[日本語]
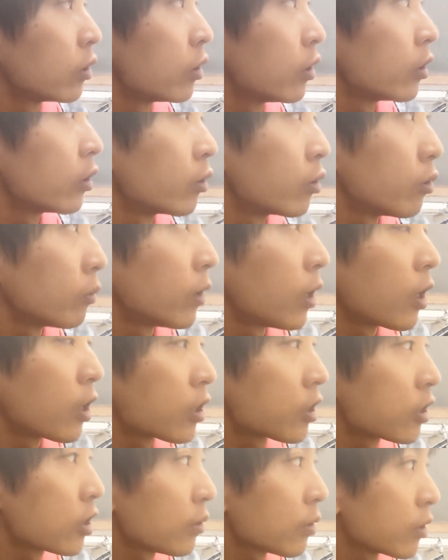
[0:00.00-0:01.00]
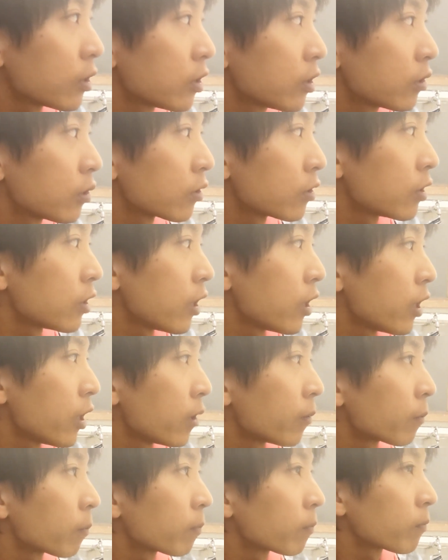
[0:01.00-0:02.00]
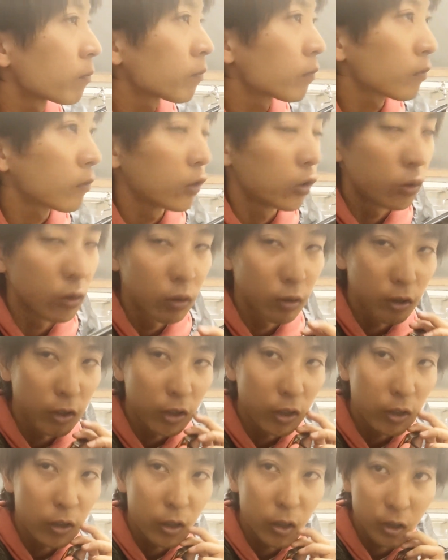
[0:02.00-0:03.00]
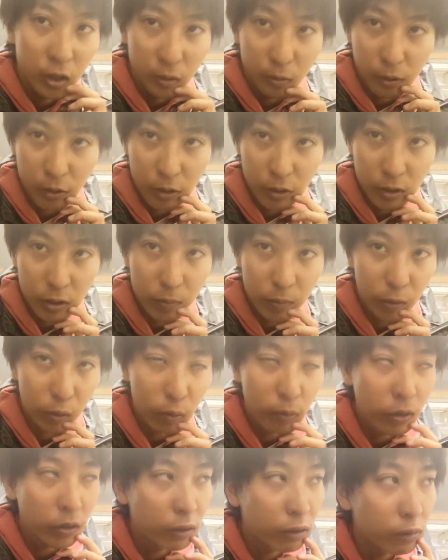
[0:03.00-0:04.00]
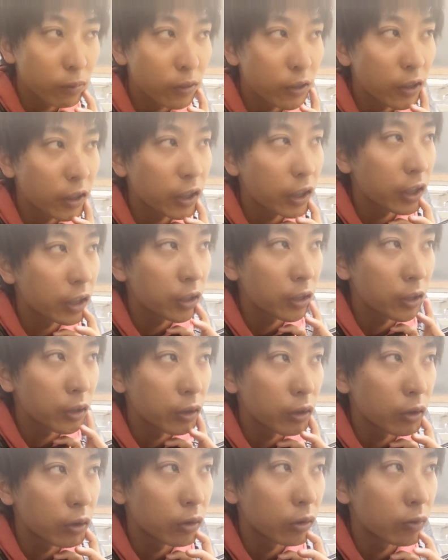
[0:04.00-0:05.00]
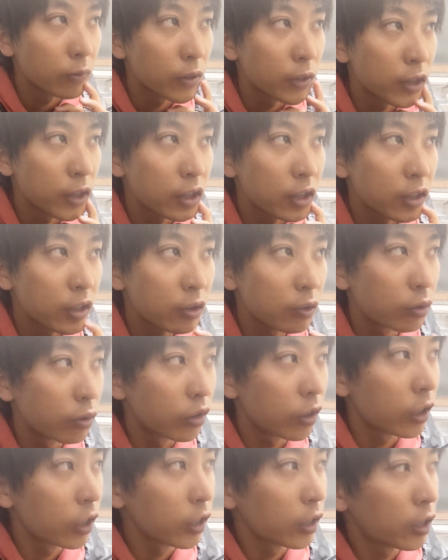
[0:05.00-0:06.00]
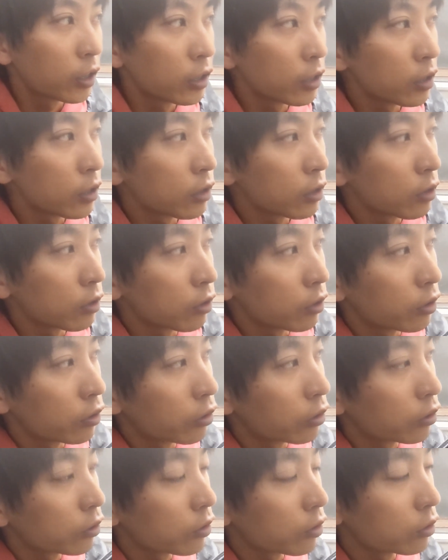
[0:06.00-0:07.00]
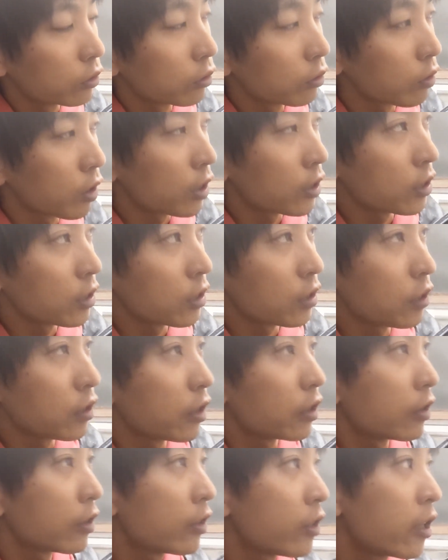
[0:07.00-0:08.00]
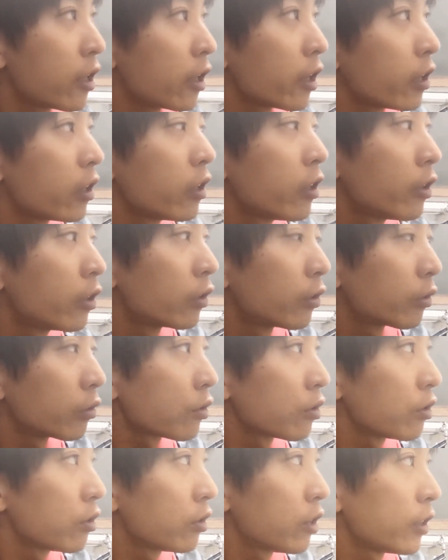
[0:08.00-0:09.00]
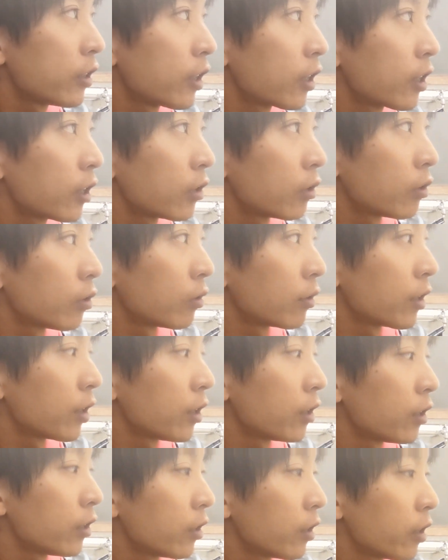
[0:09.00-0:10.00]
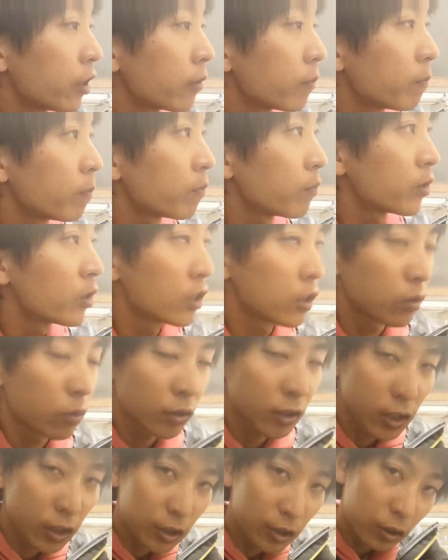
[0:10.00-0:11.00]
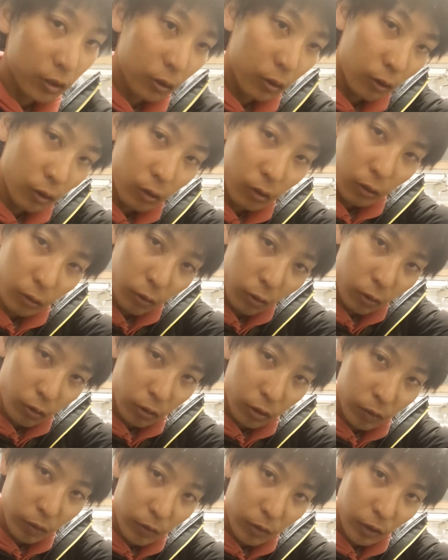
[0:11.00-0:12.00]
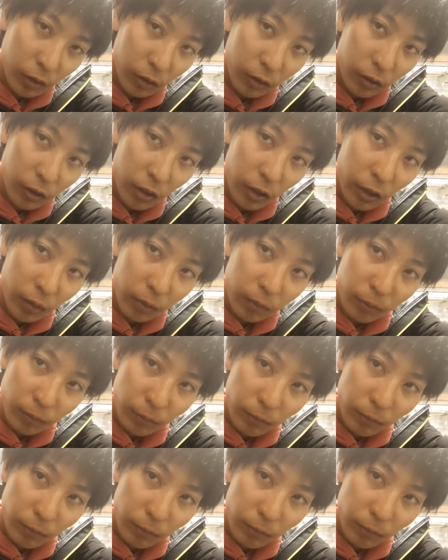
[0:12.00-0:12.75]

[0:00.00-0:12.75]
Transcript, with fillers: えーとまあ、明日は千歳の方に行きます、まあ、苫小牧を目指してこう海岸沿いをずっと走っていって途中で中の方に入って千歳市の方に向かって